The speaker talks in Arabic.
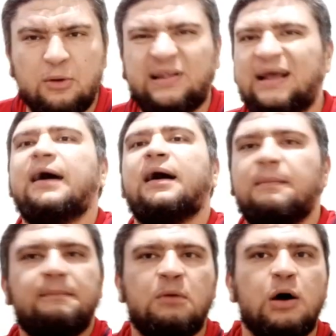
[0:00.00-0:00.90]
بص
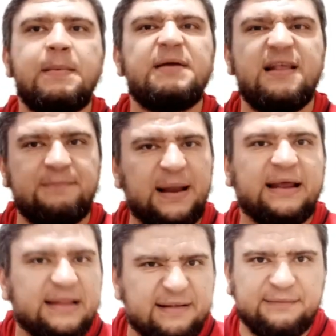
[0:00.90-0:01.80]
مهم بالنسبه لك
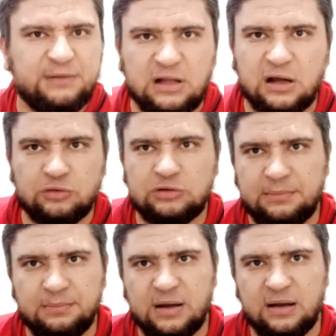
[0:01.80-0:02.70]
ان انت كسبت النهارده
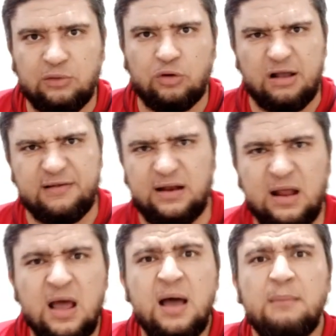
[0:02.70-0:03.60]
قدام نيوكاسل
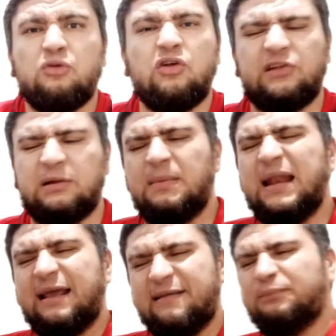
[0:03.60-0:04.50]
بص اصل لما
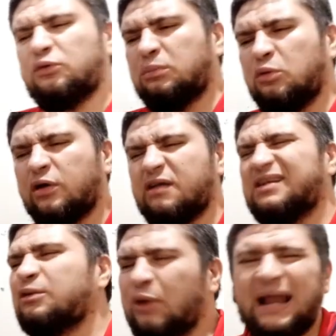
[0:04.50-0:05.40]
انك كسبت قدام
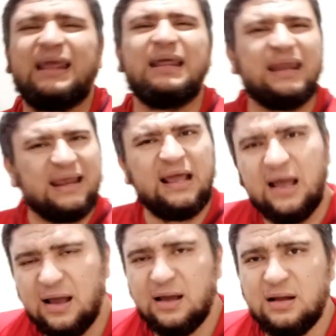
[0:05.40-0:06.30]
نيوكاسل وهاري كين
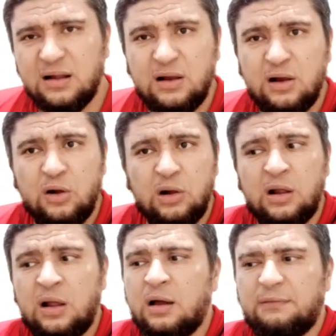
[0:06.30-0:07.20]
رجع
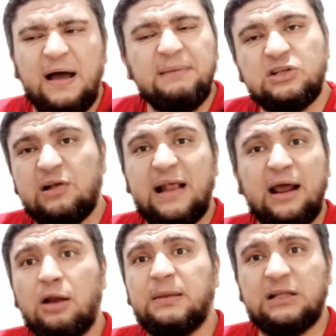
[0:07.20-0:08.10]
مش تخسر
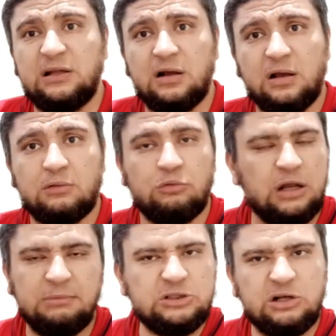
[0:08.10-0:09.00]
حاجه لما عملت له لايك
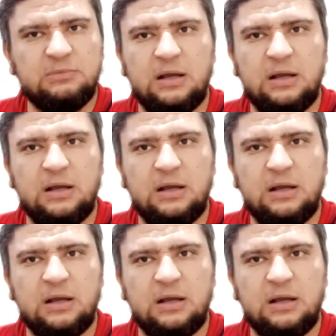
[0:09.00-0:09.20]
والله مش